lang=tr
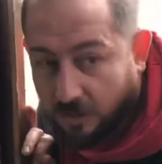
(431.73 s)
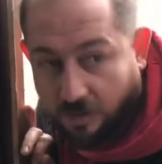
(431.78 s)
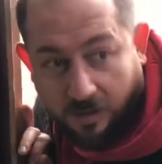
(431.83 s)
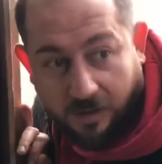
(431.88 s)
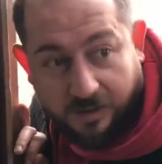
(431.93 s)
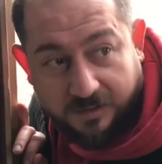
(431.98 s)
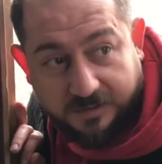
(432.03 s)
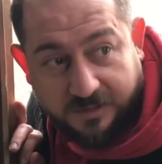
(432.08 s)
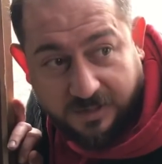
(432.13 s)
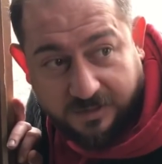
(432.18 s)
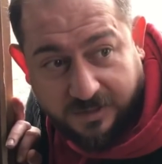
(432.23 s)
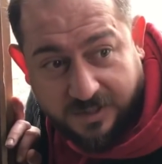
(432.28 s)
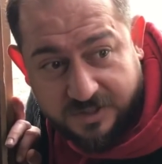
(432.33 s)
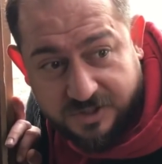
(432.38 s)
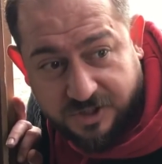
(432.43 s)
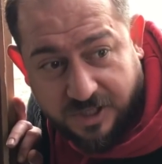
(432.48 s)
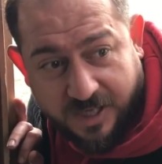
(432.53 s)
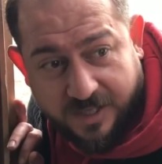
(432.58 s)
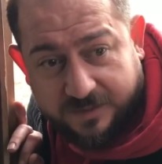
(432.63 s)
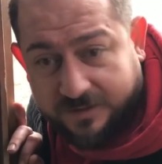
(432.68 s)

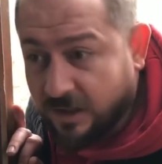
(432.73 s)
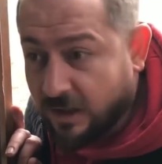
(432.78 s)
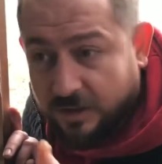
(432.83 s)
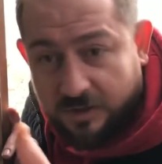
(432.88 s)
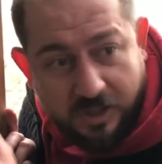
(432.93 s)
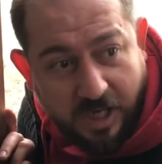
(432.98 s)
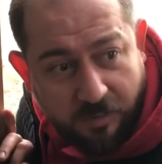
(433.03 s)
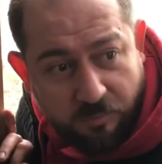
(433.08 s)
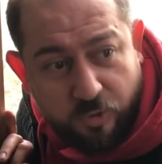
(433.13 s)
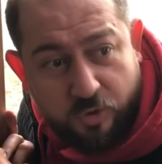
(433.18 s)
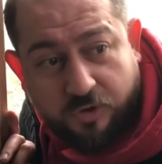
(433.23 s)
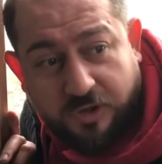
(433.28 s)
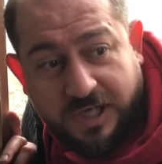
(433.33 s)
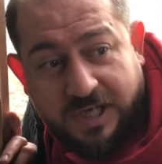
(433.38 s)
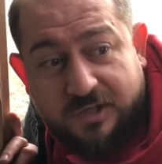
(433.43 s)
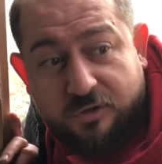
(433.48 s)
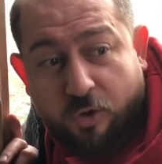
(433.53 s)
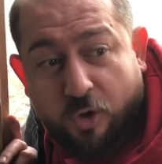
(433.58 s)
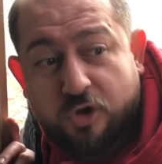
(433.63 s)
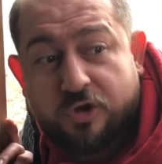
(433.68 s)
Arkadaşlar Yamuk
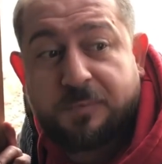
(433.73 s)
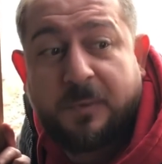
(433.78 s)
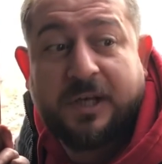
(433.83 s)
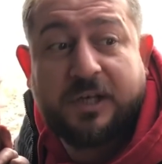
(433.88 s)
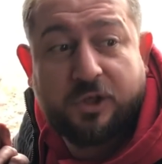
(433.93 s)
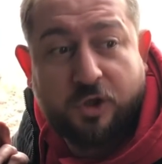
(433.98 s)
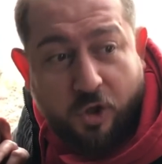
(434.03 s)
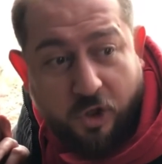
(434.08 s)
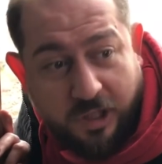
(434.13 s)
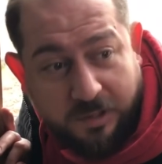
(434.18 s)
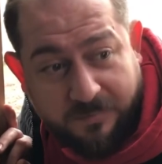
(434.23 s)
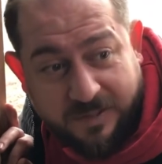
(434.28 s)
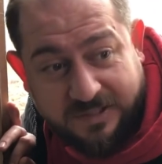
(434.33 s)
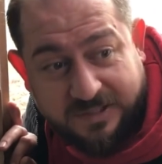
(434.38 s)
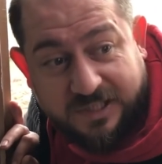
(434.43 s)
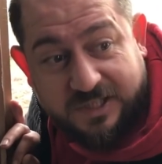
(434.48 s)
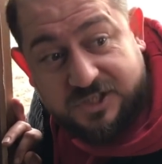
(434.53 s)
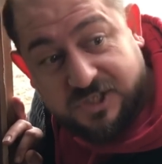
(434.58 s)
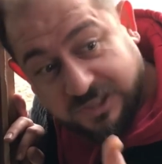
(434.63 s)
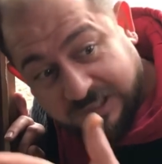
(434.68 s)
Reis Osman'ı
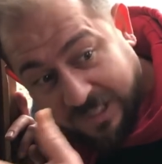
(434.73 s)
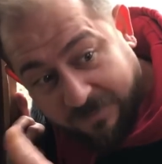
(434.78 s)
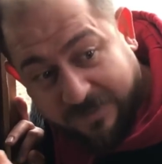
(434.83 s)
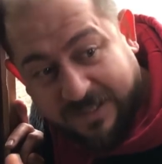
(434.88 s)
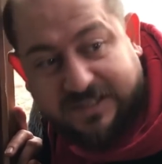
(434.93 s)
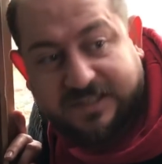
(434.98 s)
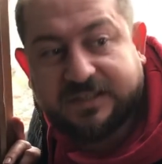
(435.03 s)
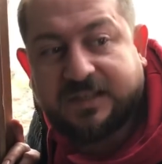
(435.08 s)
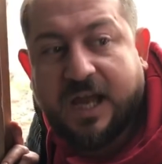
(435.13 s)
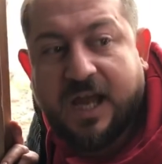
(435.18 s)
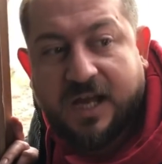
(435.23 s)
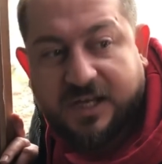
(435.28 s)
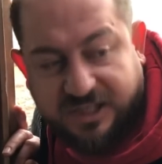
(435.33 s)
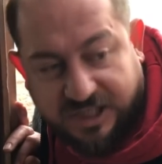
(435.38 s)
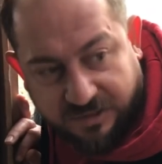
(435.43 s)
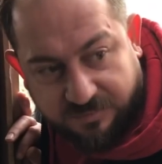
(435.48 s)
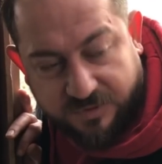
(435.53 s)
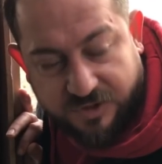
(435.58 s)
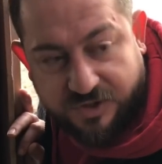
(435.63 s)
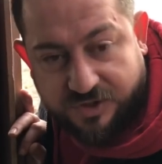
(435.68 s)
göremediği için demek ki dayak
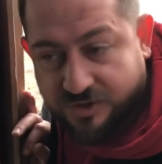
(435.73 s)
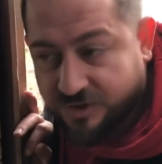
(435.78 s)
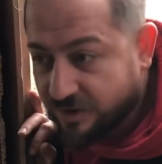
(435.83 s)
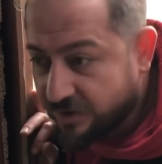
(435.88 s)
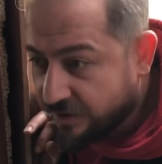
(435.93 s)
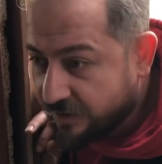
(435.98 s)
yemiş.